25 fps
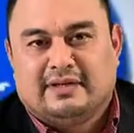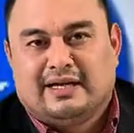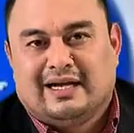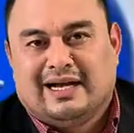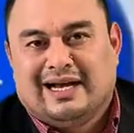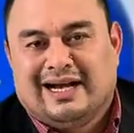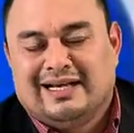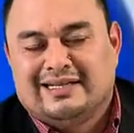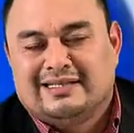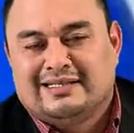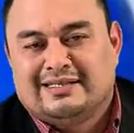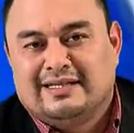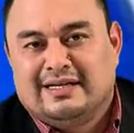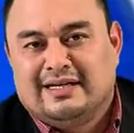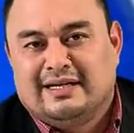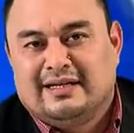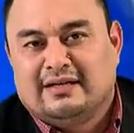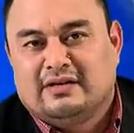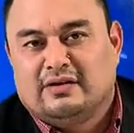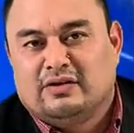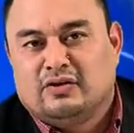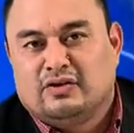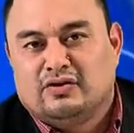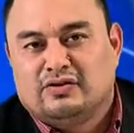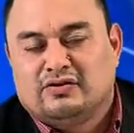casi
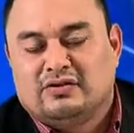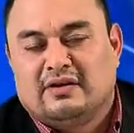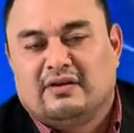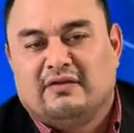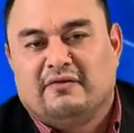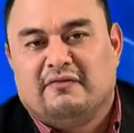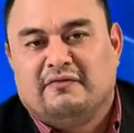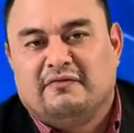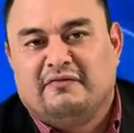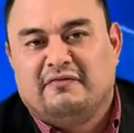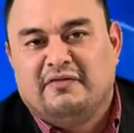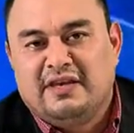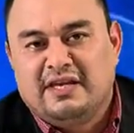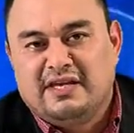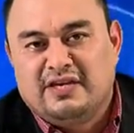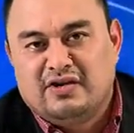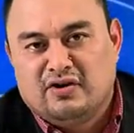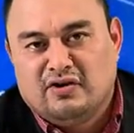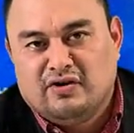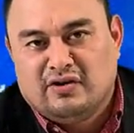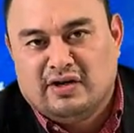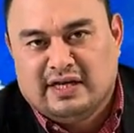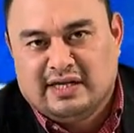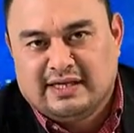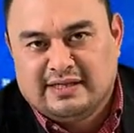2
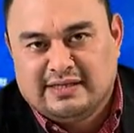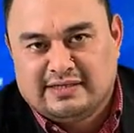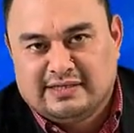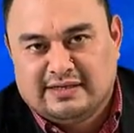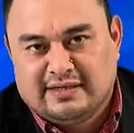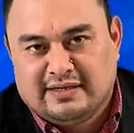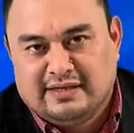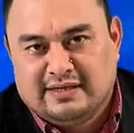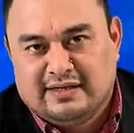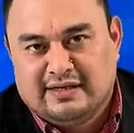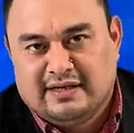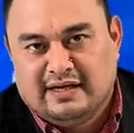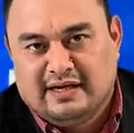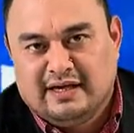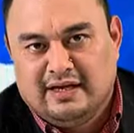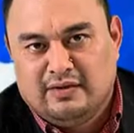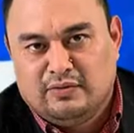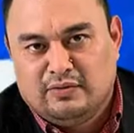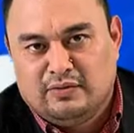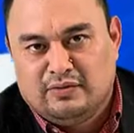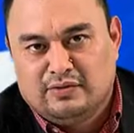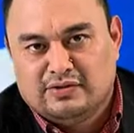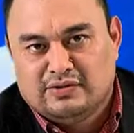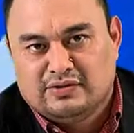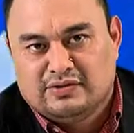billones de
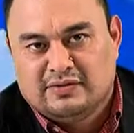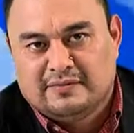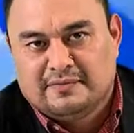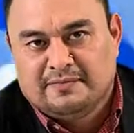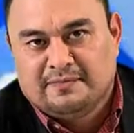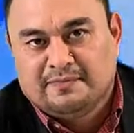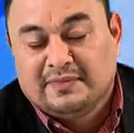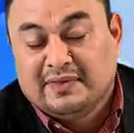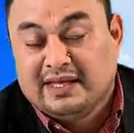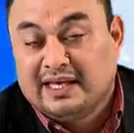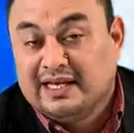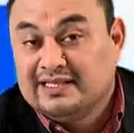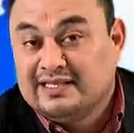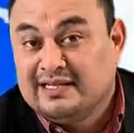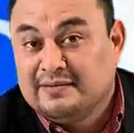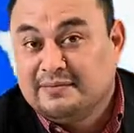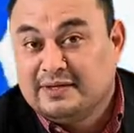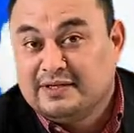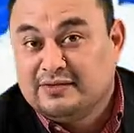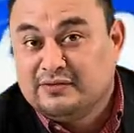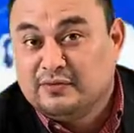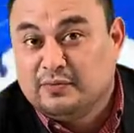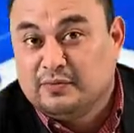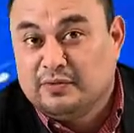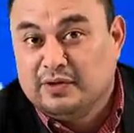euros, es el
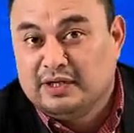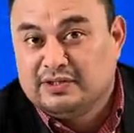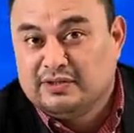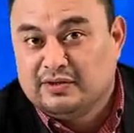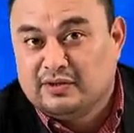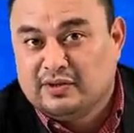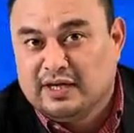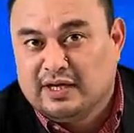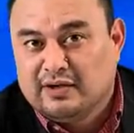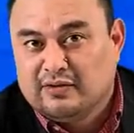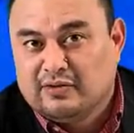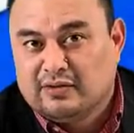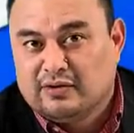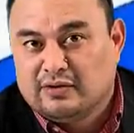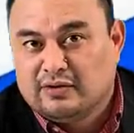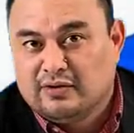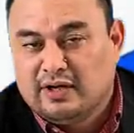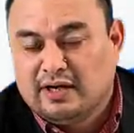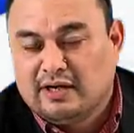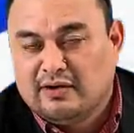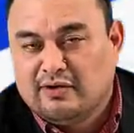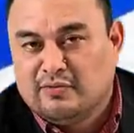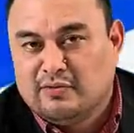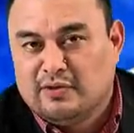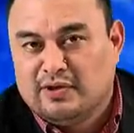presupuesto que acordó
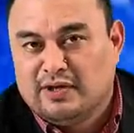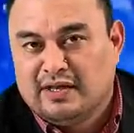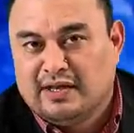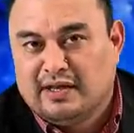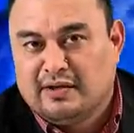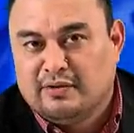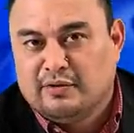la Comunidad